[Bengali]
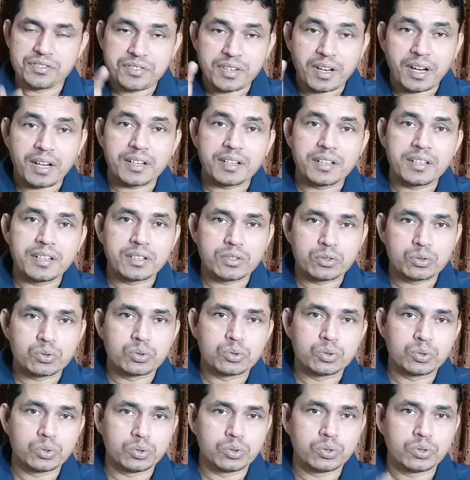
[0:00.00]
স্টার্টে
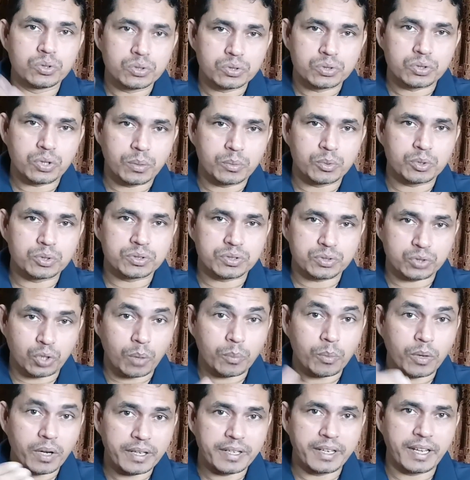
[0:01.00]
একটু
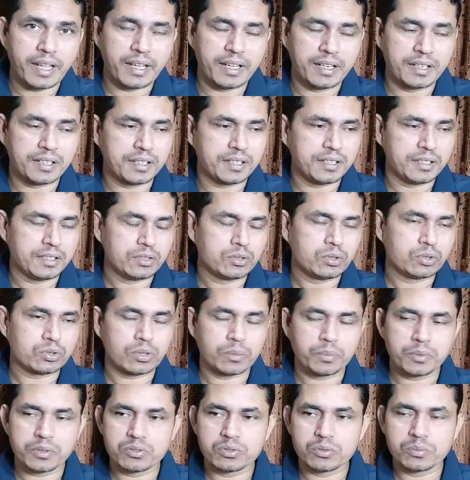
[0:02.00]
সময় নেয় আর কি তো
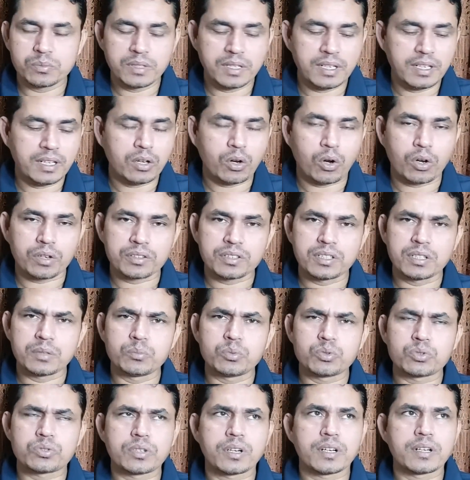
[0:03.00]
সবকিছু মিলিয়ে অকটেন
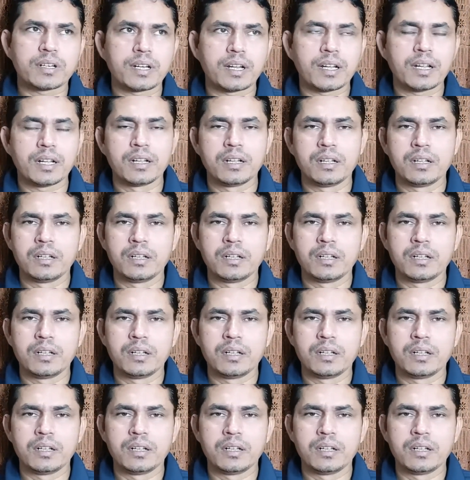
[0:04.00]
বুস্টারটা